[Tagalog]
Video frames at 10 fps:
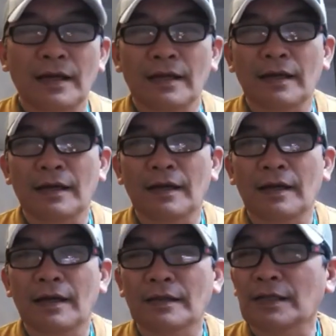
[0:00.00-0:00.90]

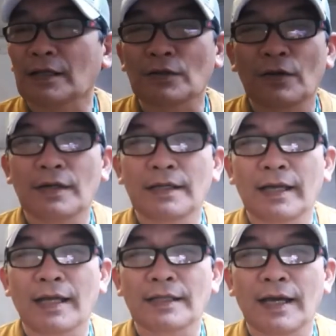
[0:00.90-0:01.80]
uh, TikToker
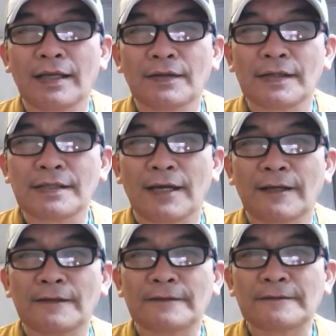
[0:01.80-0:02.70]
yata yung isa,
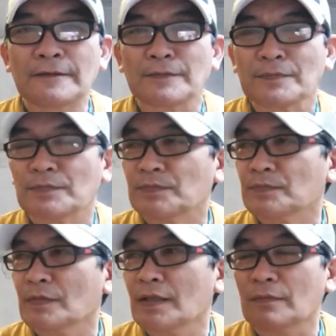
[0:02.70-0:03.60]
ano.
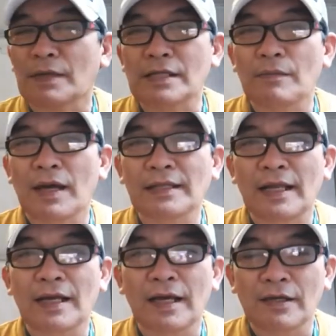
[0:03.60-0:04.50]
Masama
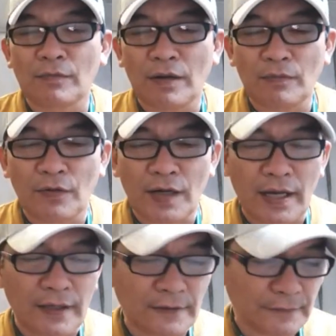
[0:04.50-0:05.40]
talaga yung magmura.
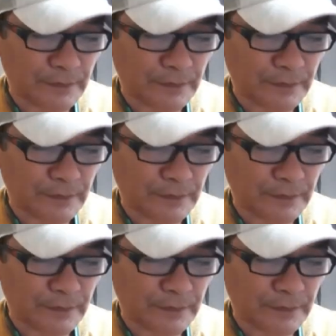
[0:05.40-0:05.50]
No?